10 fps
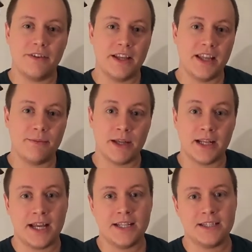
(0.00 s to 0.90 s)
Wenn
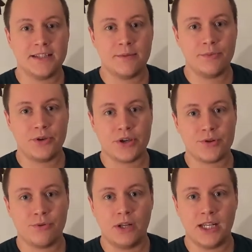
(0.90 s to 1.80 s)
jemand eins dieser Bücher
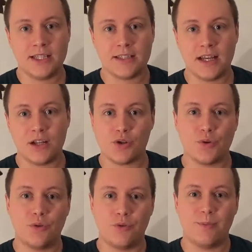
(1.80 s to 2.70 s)
schon gelesen hat
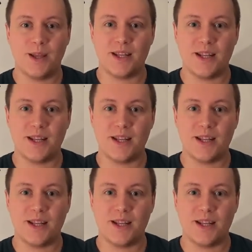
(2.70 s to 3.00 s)
und mir